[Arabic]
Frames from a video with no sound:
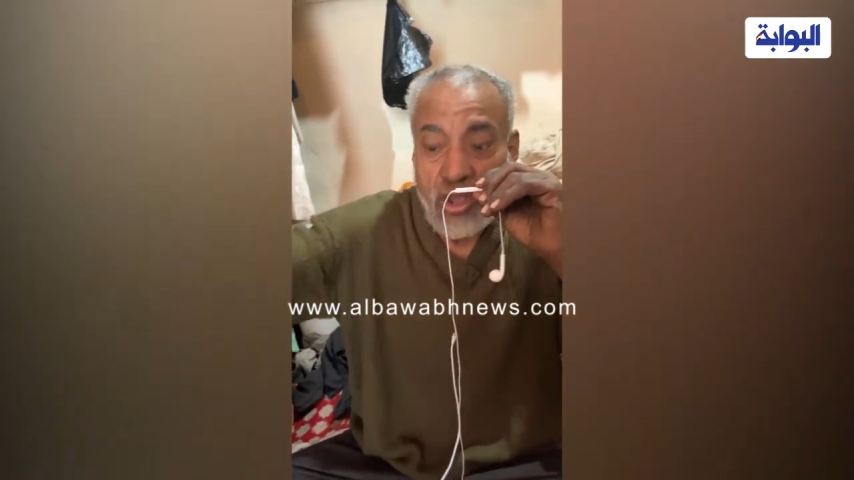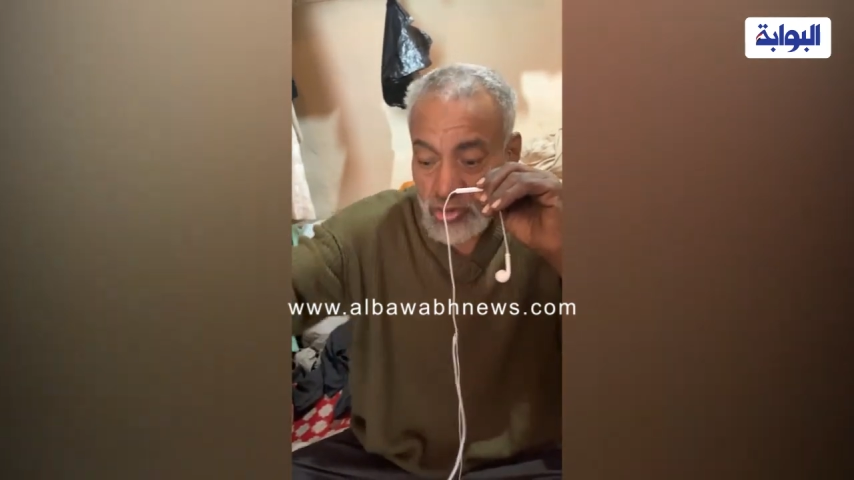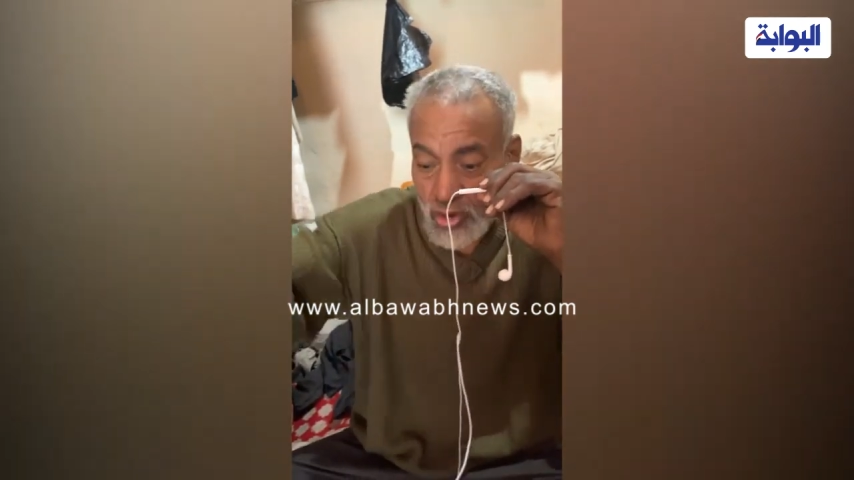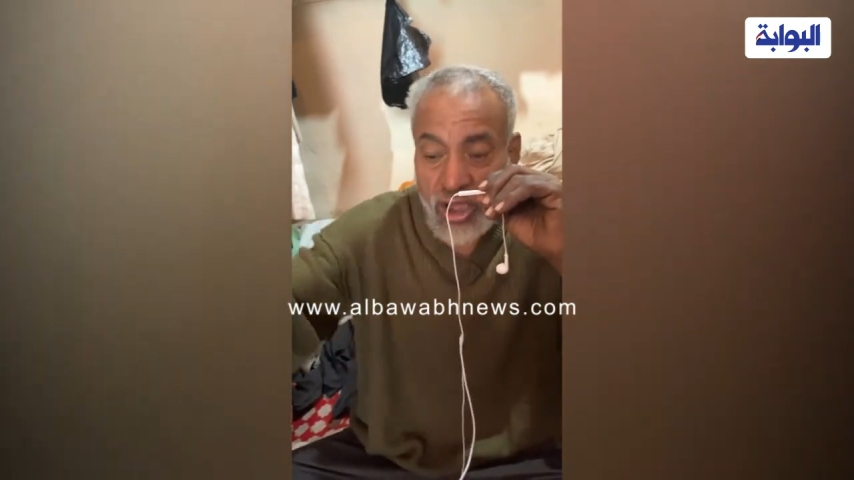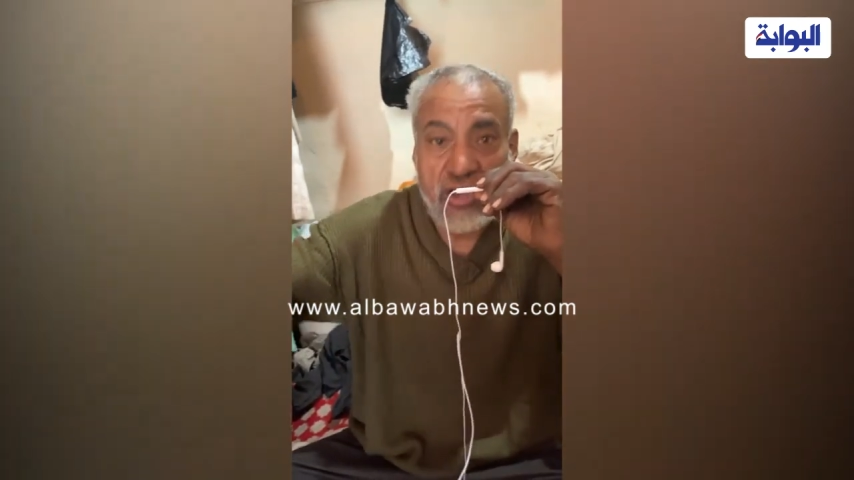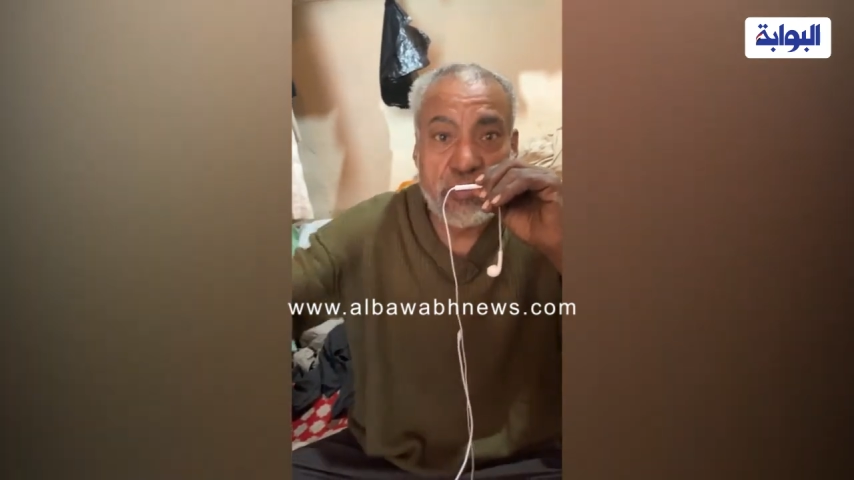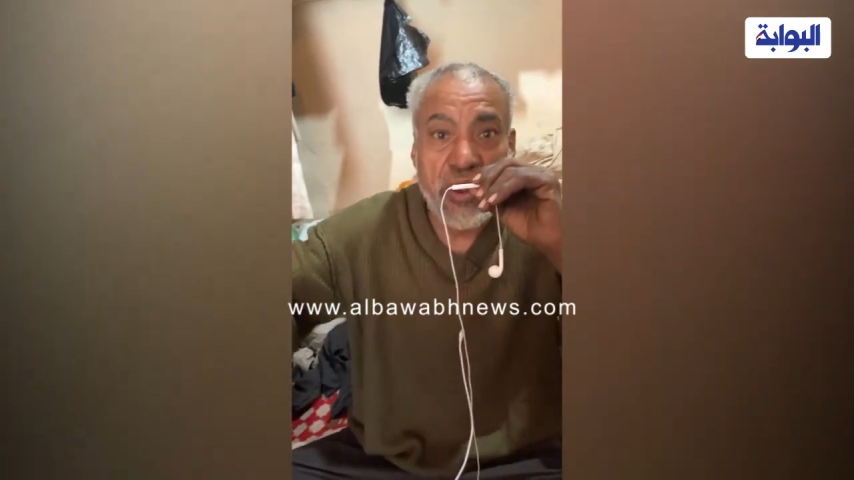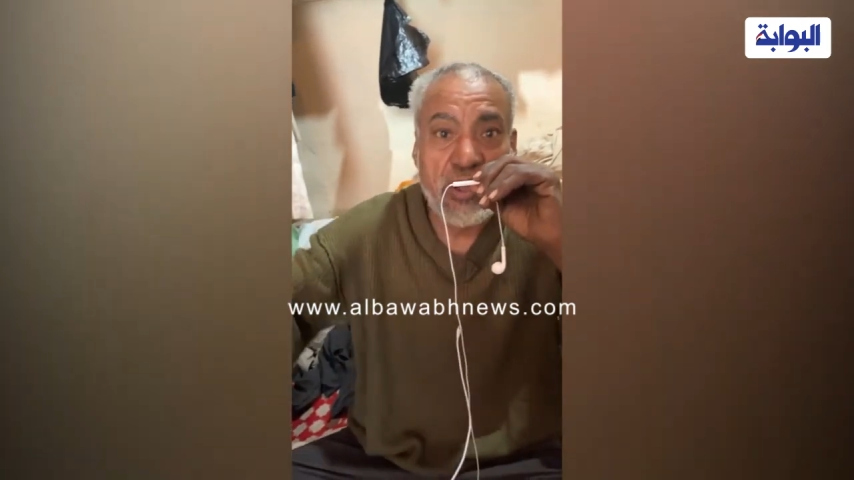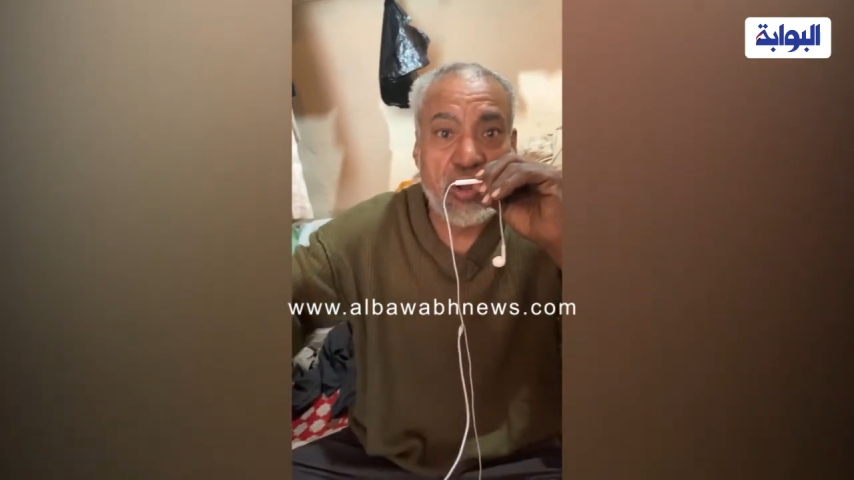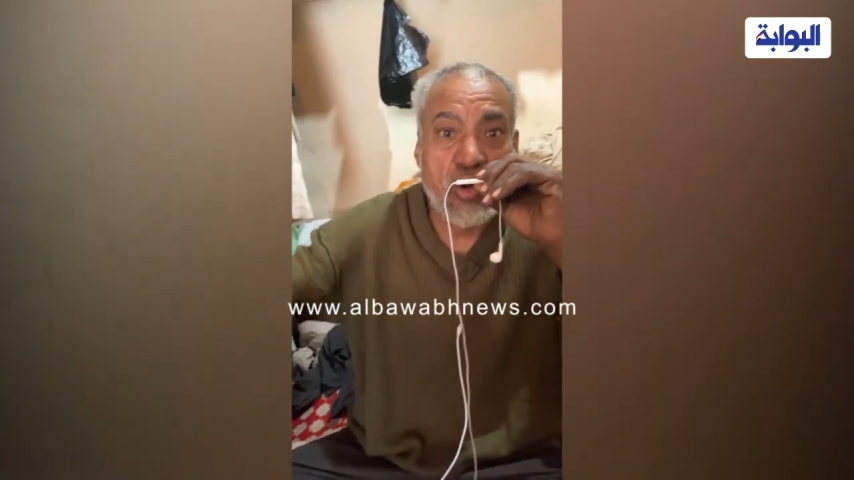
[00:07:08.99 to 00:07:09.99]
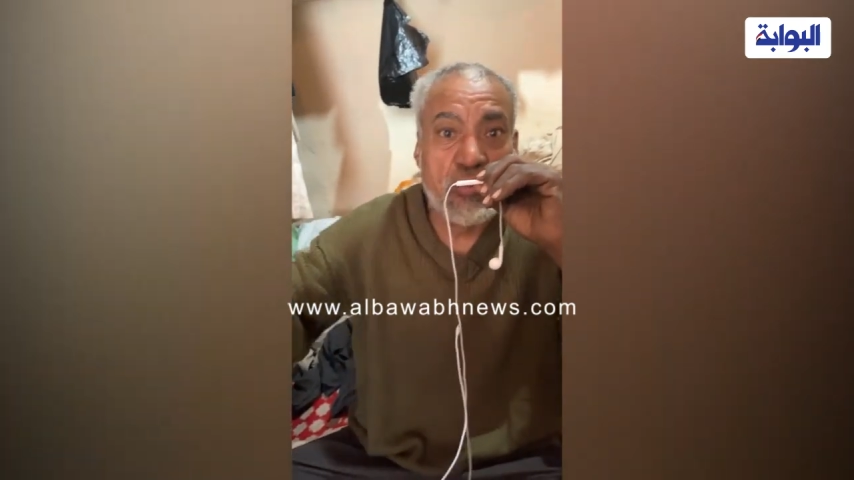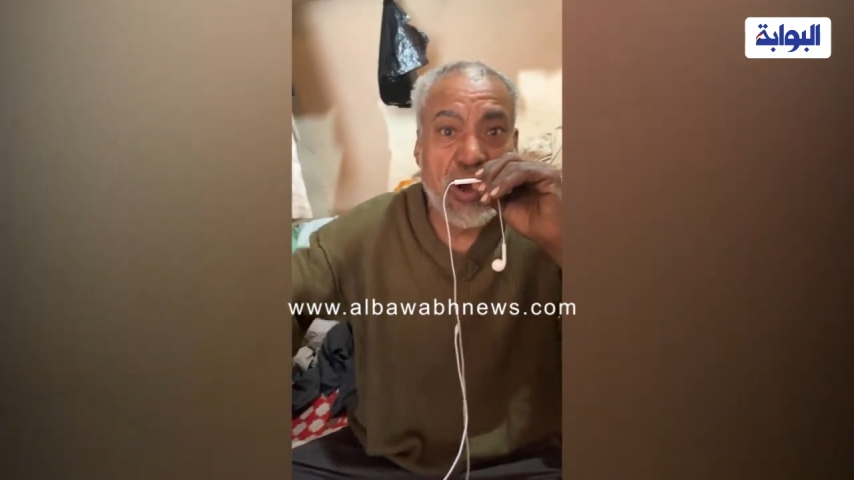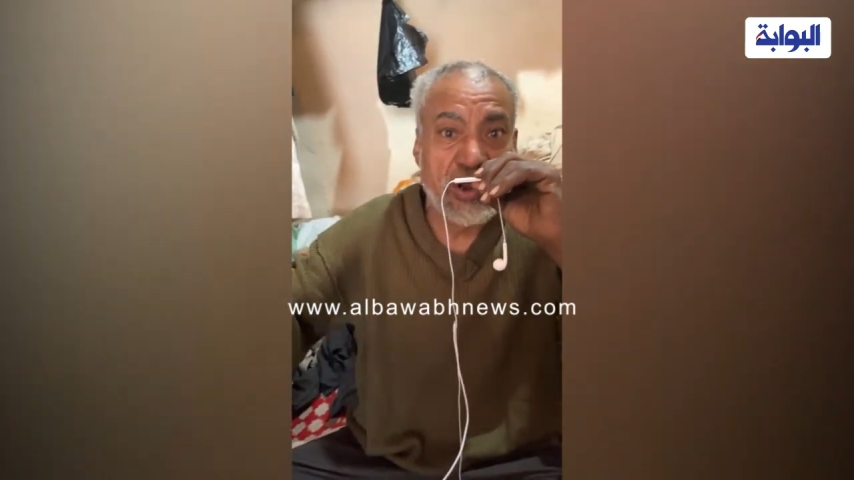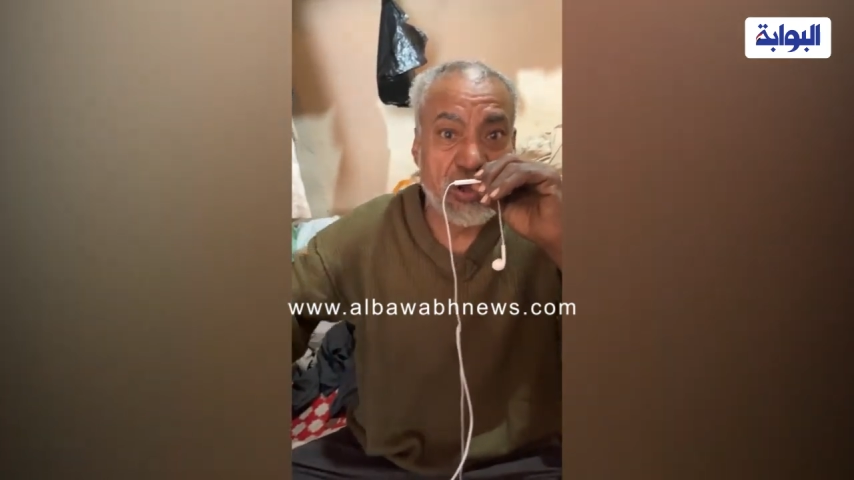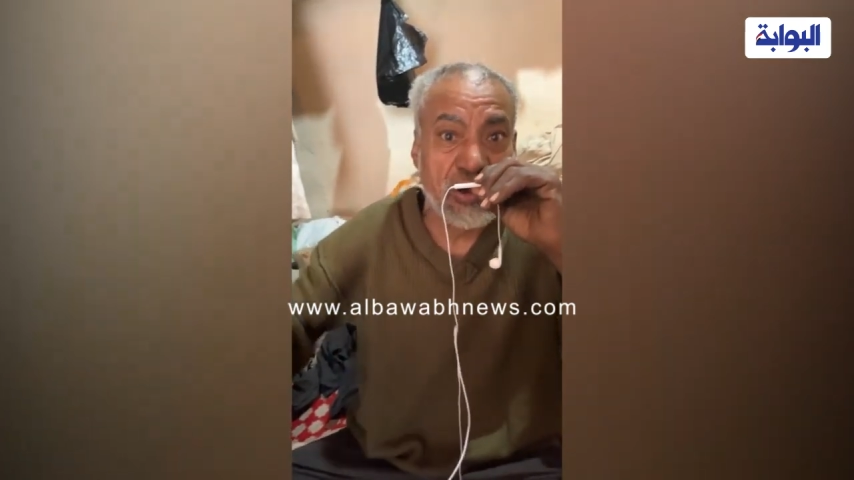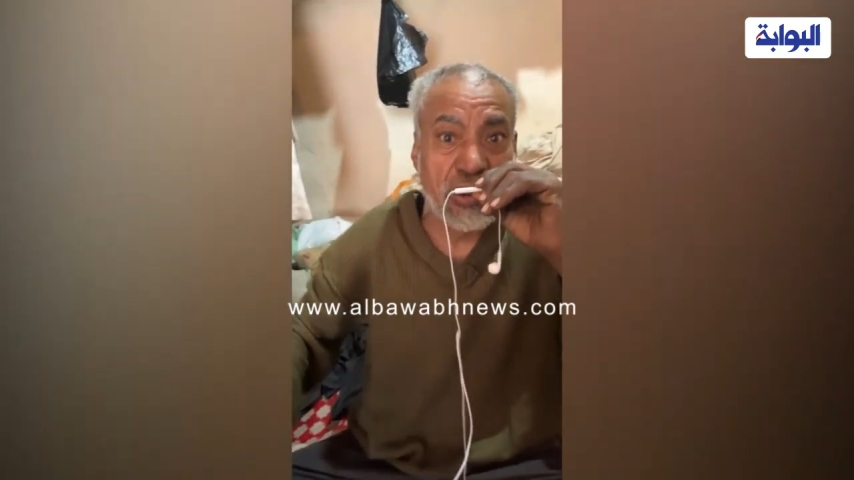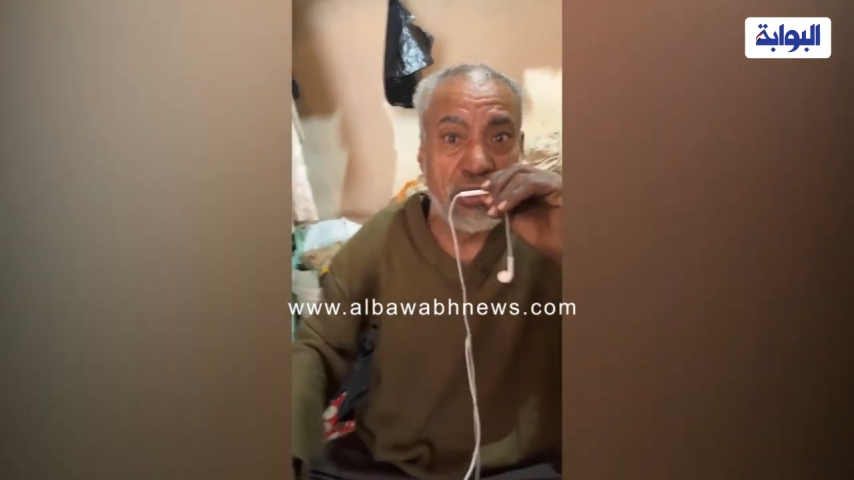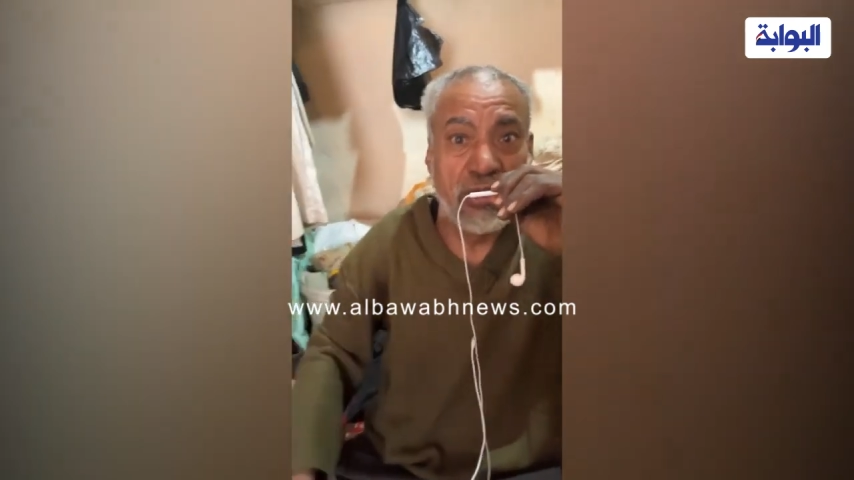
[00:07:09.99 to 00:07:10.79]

دوق حاج بركه ومالك هنا